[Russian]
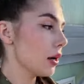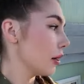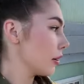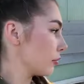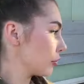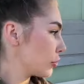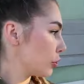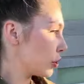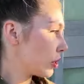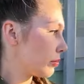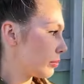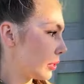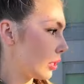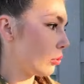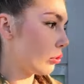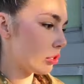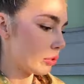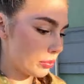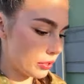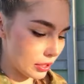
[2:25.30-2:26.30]
Э, вот сейчас мы
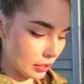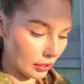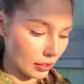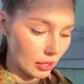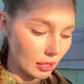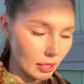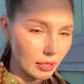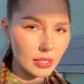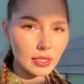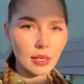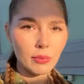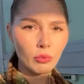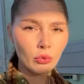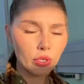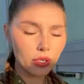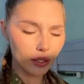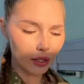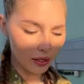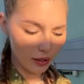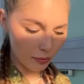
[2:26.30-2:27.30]
находимся на
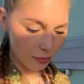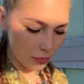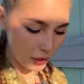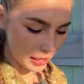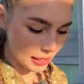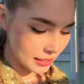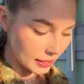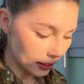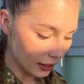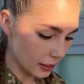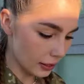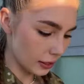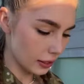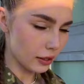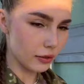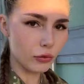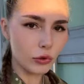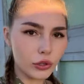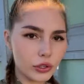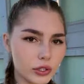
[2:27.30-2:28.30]
самой базе,
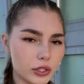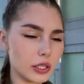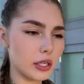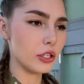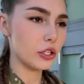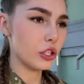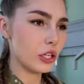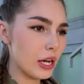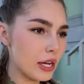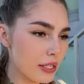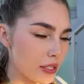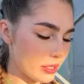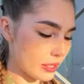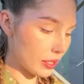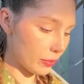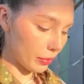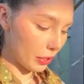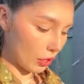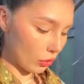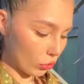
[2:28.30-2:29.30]
это воинская часть,
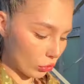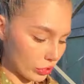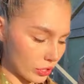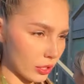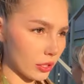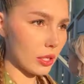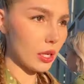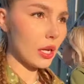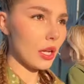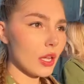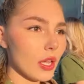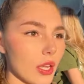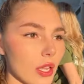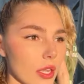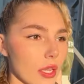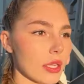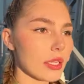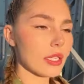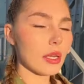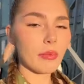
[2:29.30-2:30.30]
где проходит
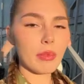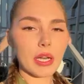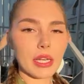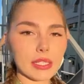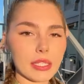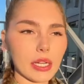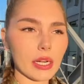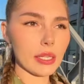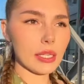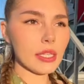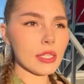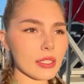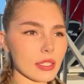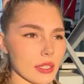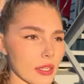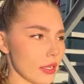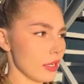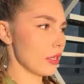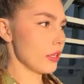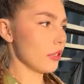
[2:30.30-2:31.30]
сама
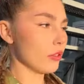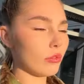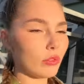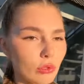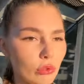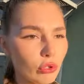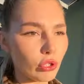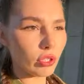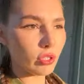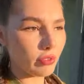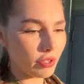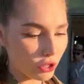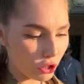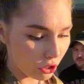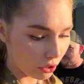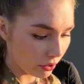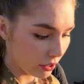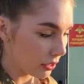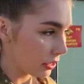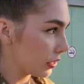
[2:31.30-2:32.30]
Зорница. Ну вот уже
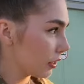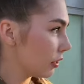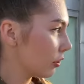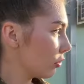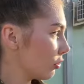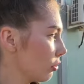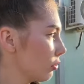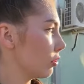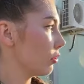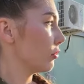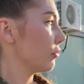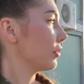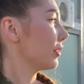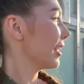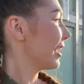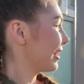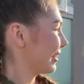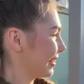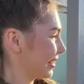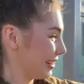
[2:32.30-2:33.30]
завершился ее
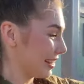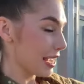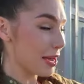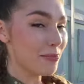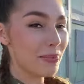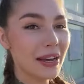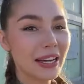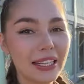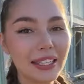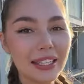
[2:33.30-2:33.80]
финальный этап.